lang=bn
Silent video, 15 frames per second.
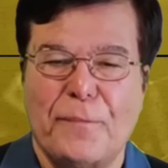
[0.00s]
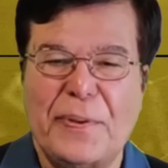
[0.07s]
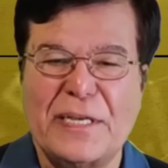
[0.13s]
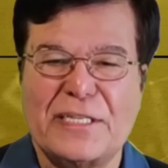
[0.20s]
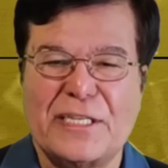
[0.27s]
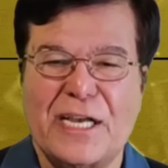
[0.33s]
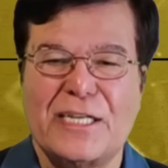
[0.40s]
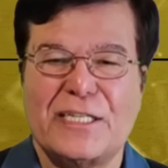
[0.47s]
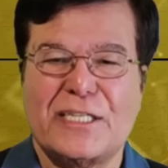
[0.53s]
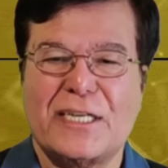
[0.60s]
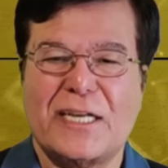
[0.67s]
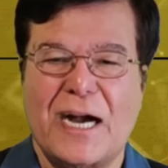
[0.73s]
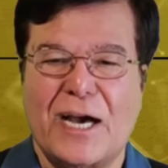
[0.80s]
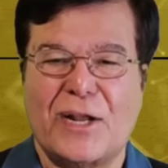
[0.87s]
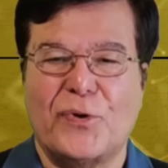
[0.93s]
বিশেষ
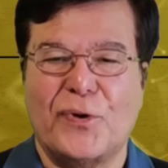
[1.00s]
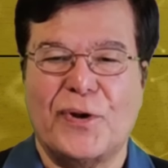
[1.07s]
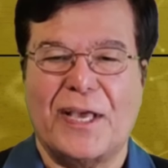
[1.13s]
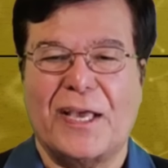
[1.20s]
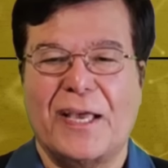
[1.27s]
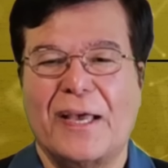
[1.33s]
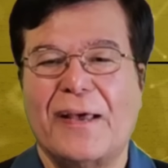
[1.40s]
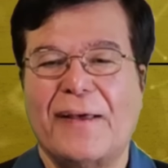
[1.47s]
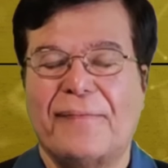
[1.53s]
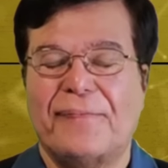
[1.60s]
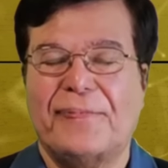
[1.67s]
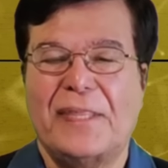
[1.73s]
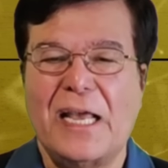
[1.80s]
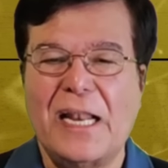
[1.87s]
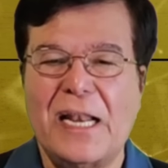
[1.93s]
কারণে
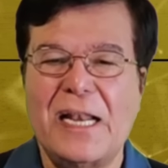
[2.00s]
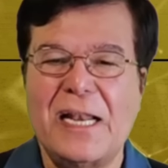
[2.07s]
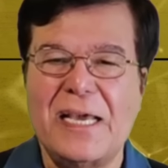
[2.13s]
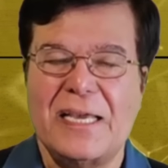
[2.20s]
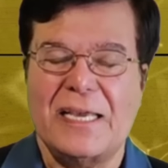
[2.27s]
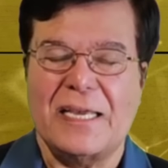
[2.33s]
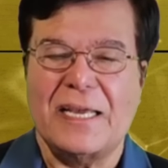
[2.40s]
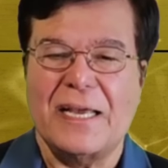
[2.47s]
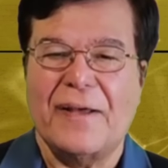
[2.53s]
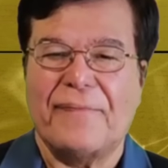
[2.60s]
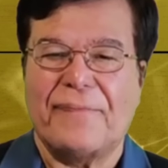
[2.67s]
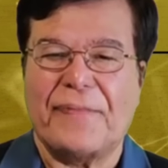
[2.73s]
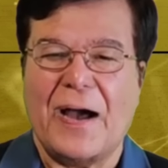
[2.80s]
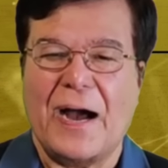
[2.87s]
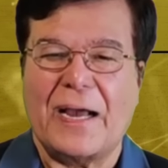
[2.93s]
দিল্লি
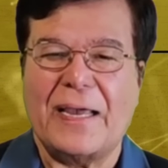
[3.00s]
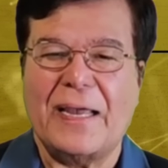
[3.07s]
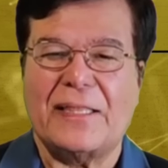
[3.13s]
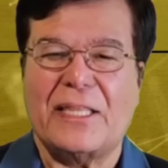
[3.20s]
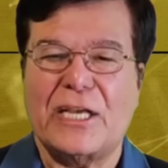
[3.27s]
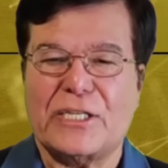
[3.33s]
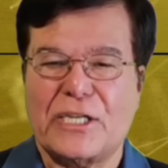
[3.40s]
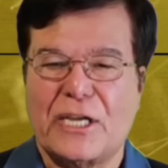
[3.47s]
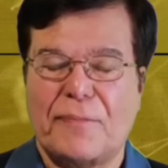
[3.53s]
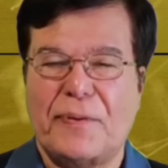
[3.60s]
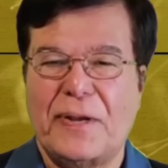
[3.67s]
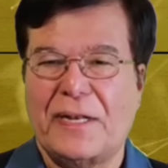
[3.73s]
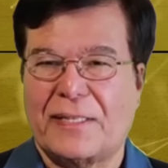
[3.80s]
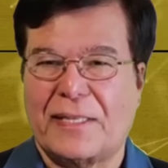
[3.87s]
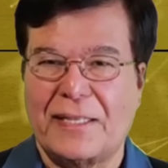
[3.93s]
তাকে দেশে
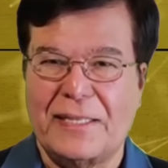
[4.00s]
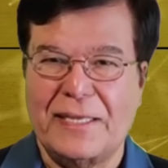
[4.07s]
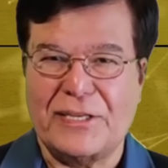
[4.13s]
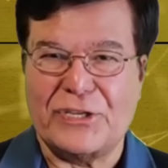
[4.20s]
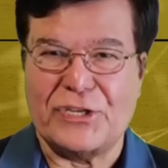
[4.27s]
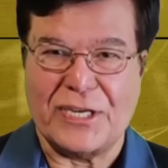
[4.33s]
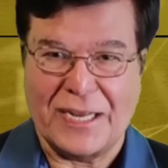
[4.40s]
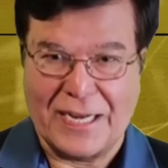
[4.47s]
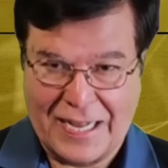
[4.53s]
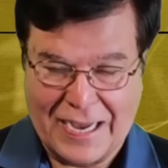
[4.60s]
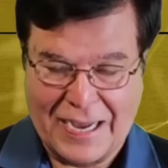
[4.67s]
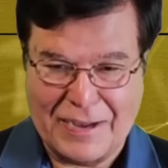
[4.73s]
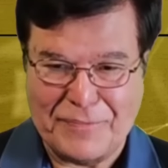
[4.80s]
ফিরতে দিচ্ছে না